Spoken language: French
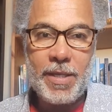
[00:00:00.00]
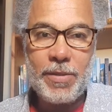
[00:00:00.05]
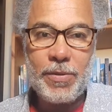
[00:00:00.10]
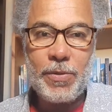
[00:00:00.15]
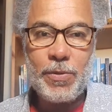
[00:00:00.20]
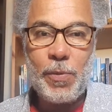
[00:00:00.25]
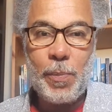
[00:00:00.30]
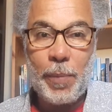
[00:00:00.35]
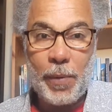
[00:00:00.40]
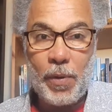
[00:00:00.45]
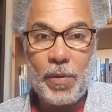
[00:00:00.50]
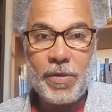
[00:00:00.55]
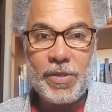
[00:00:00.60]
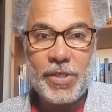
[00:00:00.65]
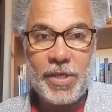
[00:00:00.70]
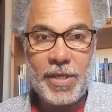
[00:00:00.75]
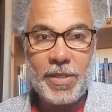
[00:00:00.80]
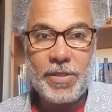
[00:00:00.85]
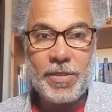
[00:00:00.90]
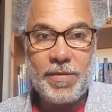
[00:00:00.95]
du
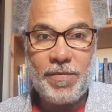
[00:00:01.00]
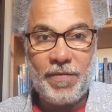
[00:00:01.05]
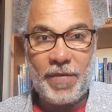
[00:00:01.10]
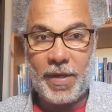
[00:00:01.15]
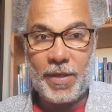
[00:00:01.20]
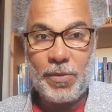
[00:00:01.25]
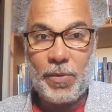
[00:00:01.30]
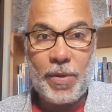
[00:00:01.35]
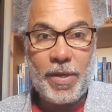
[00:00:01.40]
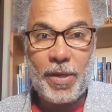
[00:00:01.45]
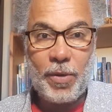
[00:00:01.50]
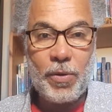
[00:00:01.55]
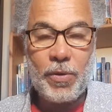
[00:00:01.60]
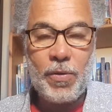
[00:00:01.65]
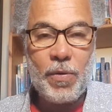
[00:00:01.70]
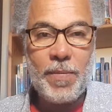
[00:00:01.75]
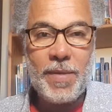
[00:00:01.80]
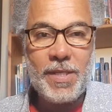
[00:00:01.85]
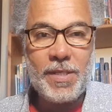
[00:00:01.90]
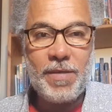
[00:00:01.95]
projet divin, de
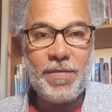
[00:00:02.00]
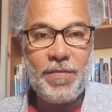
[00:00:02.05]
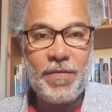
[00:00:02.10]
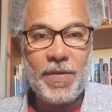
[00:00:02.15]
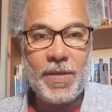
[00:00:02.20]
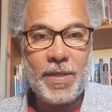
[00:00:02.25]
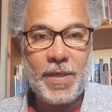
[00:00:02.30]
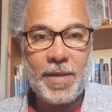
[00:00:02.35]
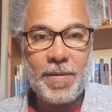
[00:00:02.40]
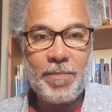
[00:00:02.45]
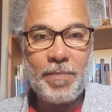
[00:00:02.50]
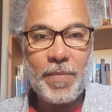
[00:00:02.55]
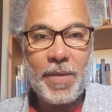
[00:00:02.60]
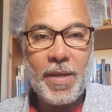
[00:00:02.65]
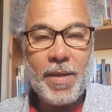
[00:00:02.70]
l'économie divine,